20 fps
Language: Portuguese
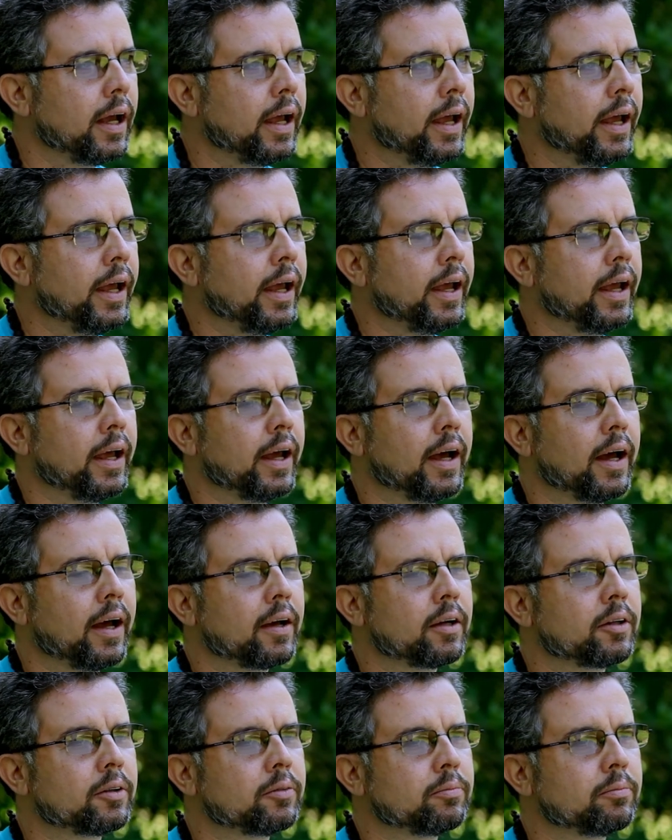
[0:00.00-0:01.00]

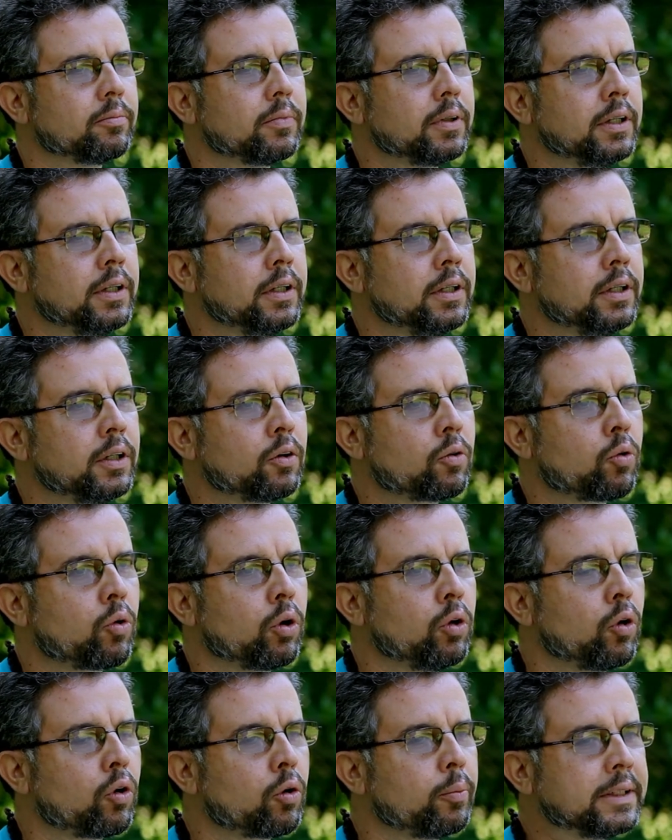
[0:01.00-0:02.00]
É... E
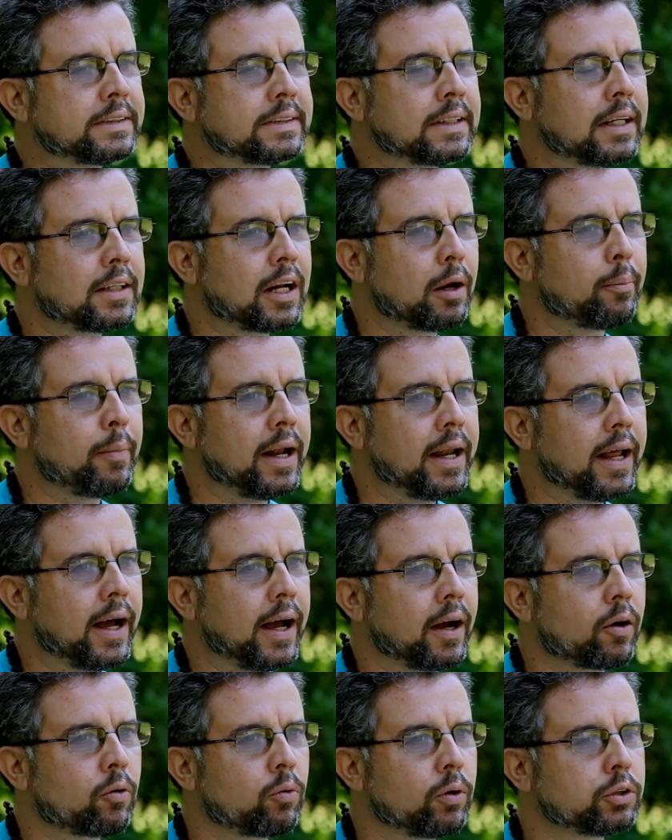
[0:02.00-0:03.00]
quando eu comecei a
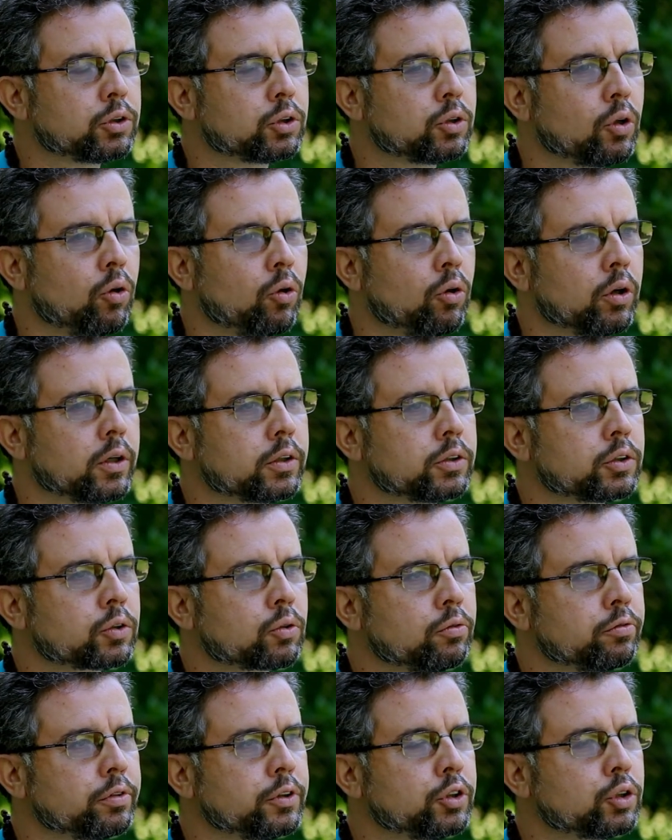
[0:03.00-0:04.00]
trabalhar com as ONGs
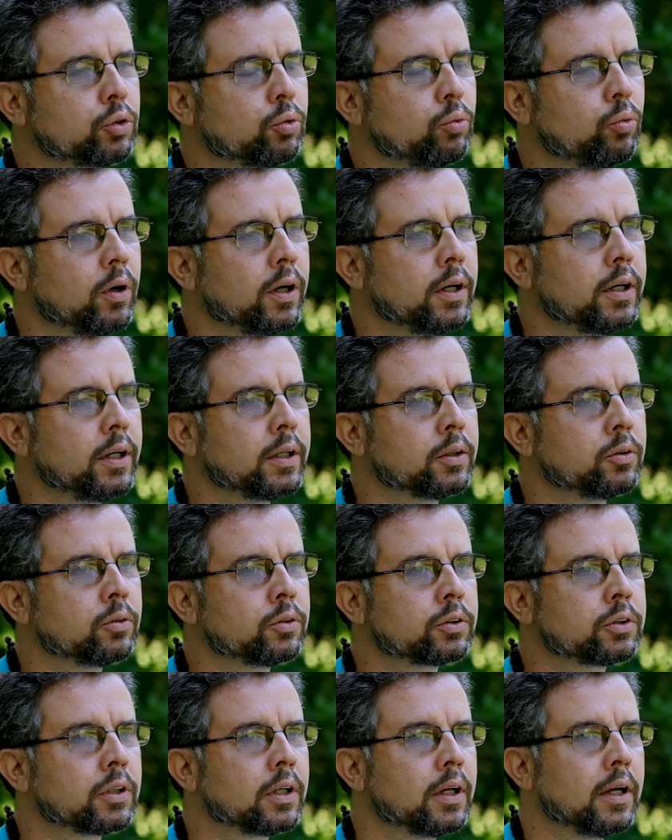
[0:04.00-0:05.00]
com 21
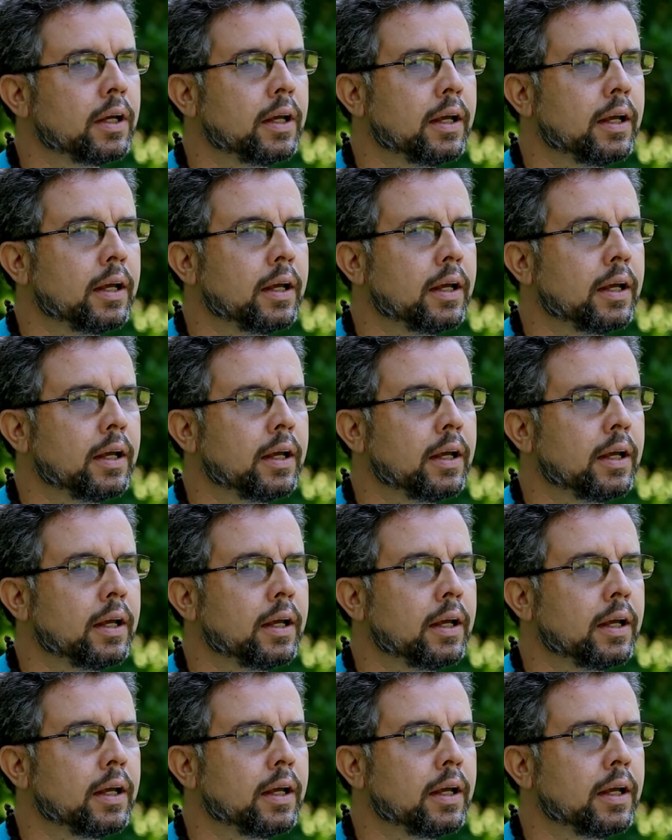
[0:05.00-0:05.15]
anos,